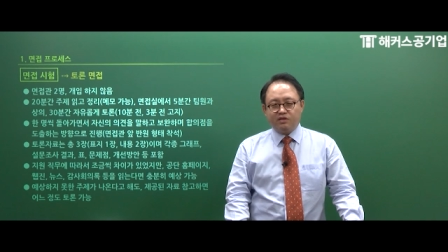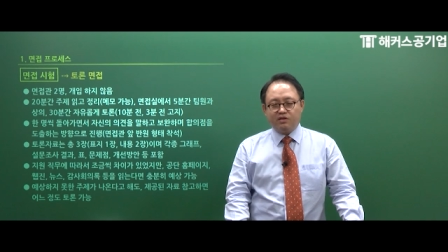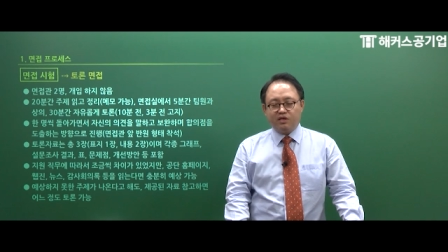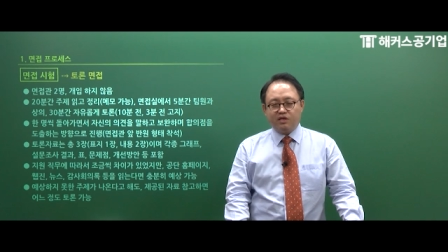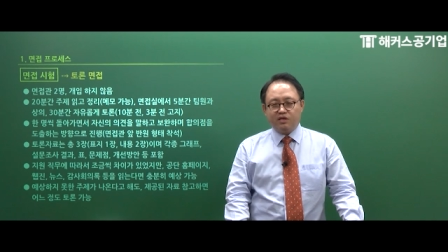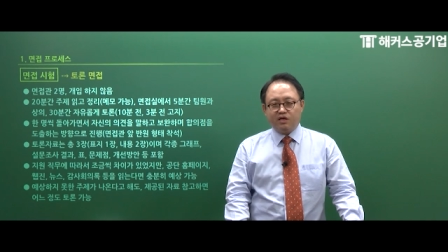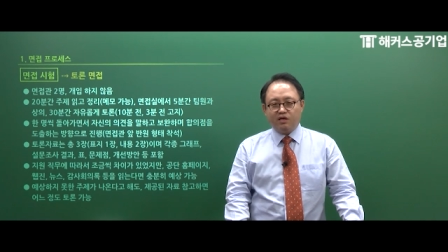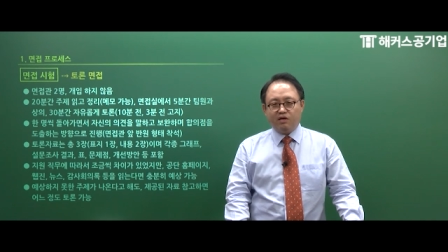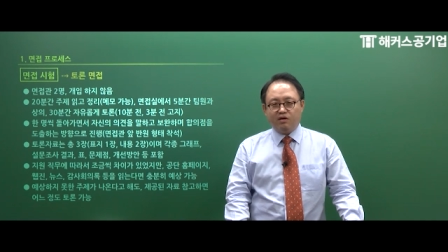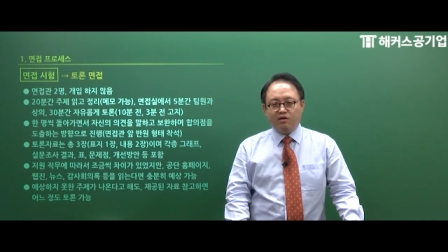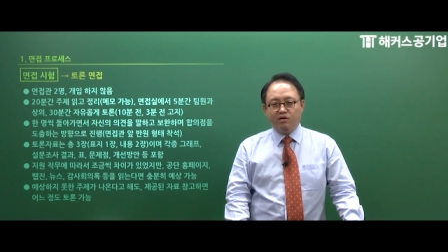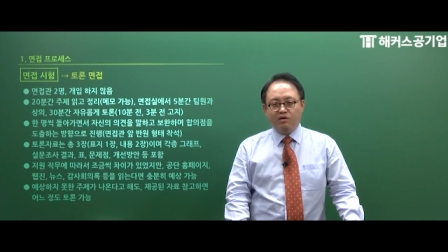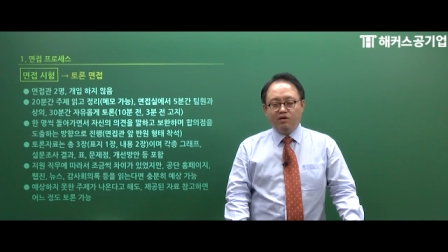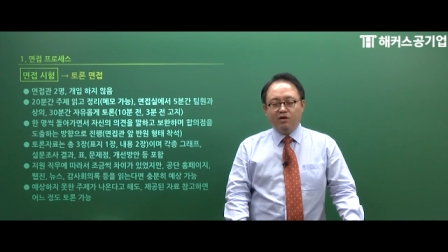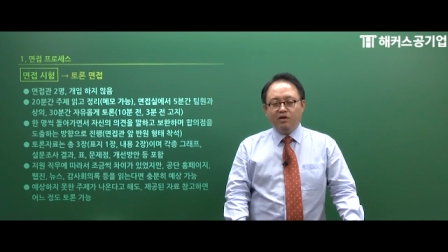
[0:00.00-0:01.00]
있어야 돼요.
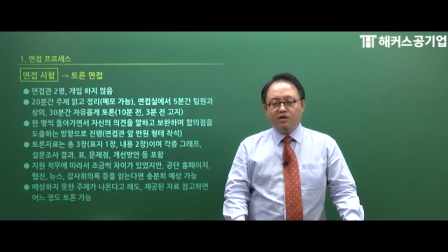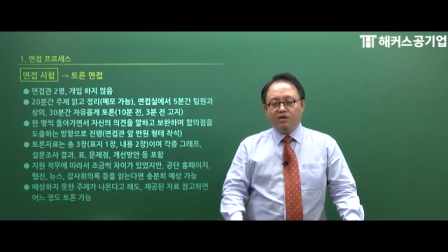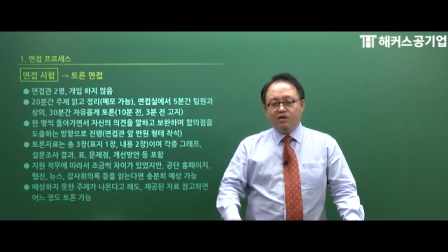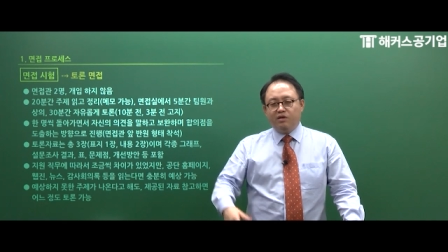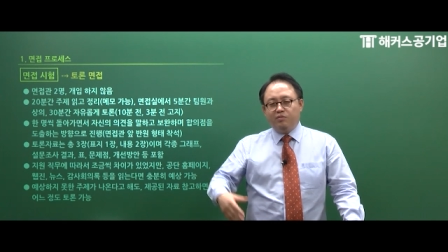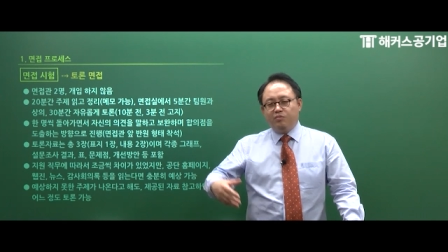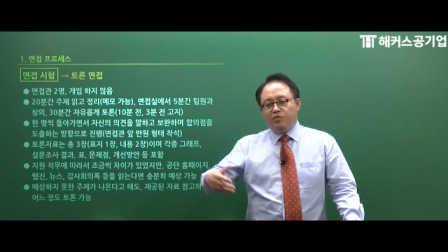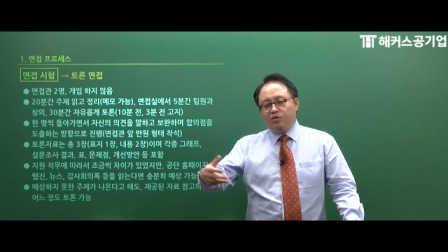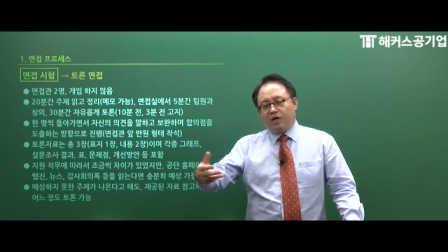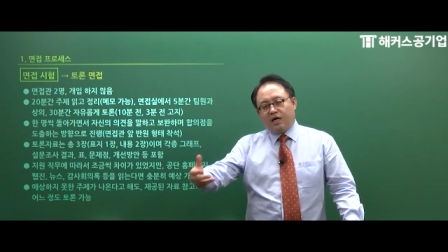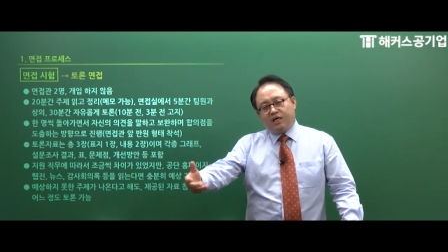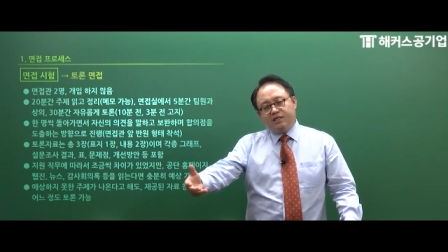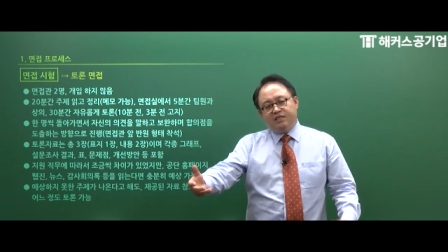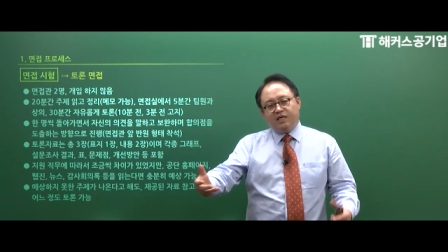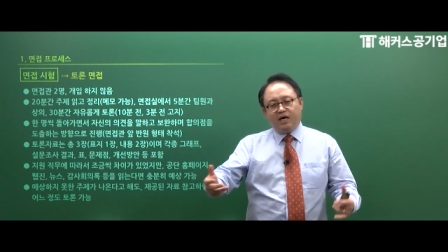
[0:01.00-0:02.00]
뭐
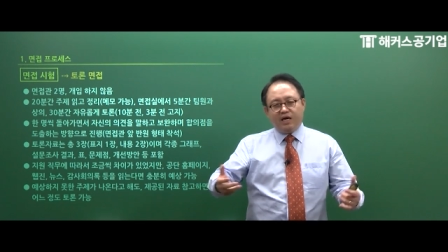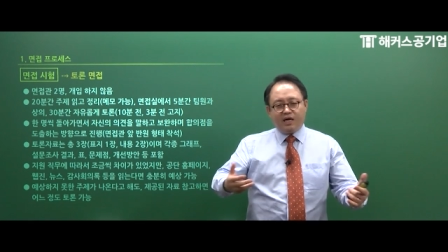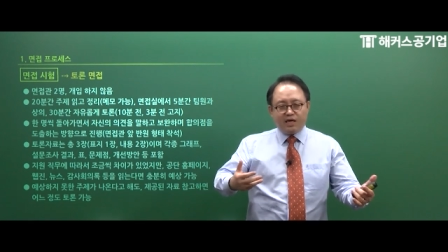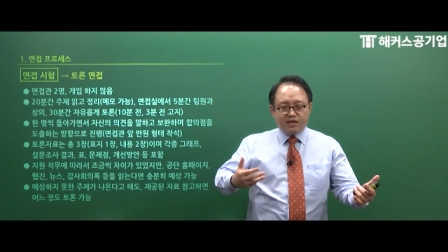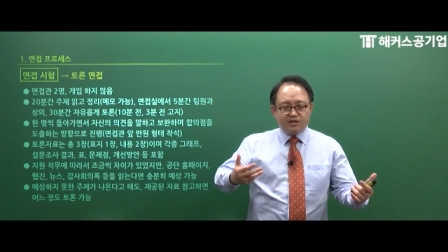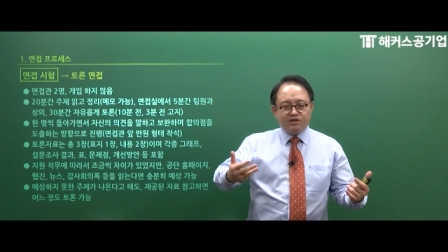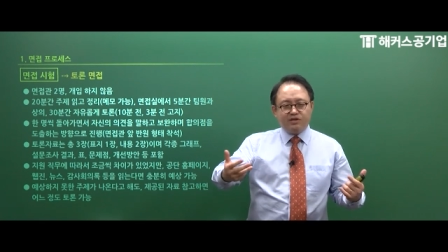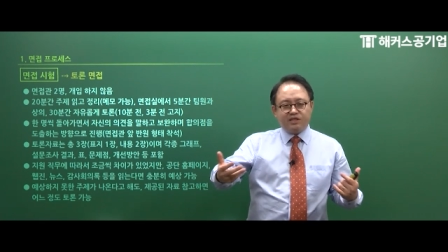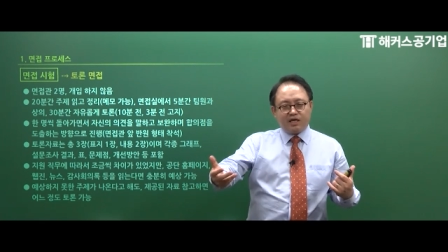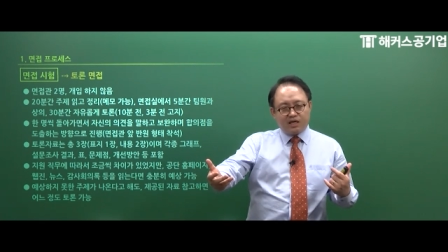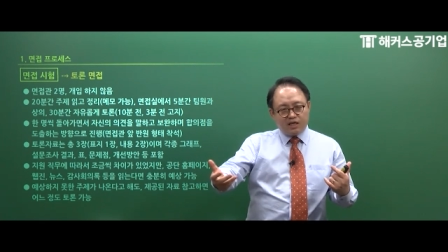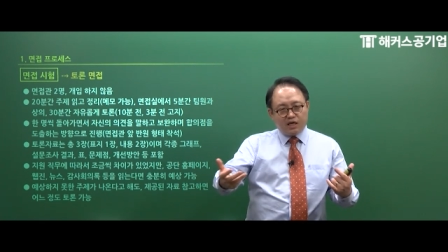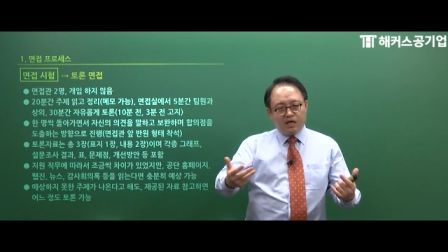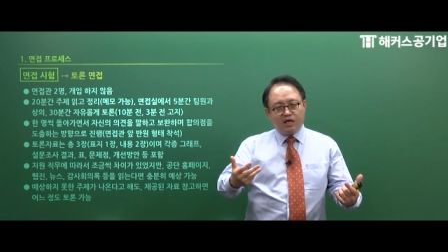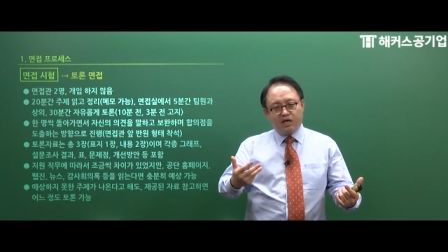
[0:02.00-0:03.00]
각자 알아서
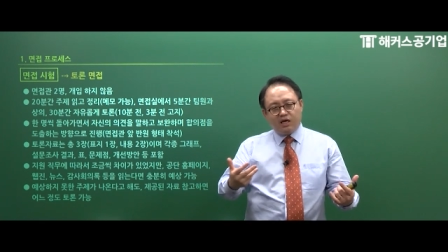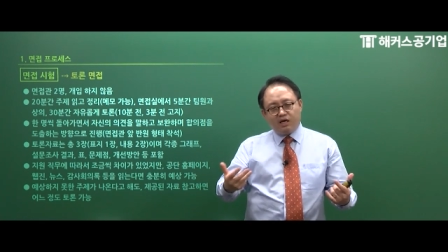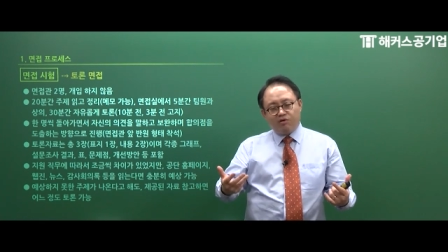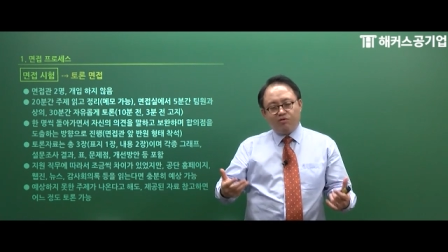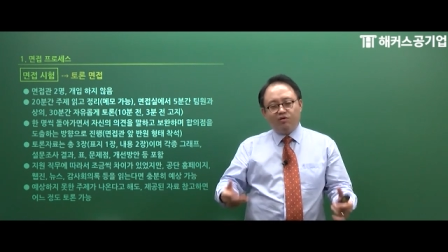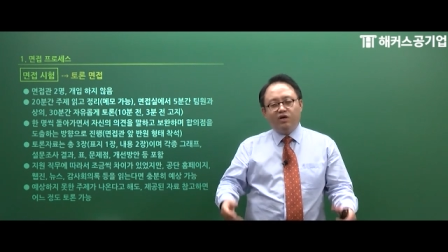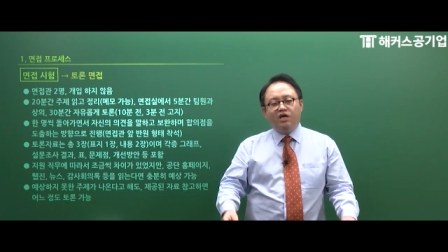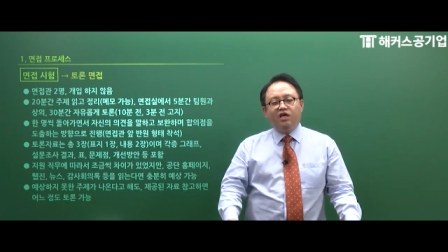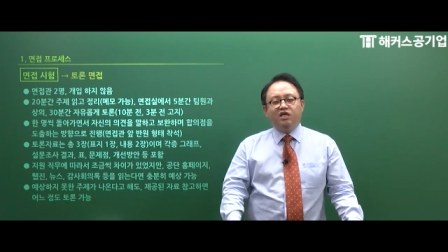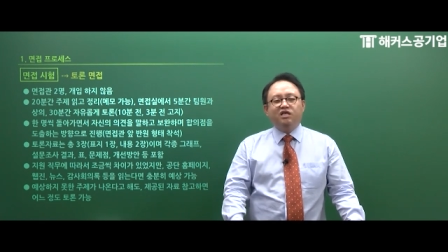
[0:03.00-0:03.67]
자기 얘기하고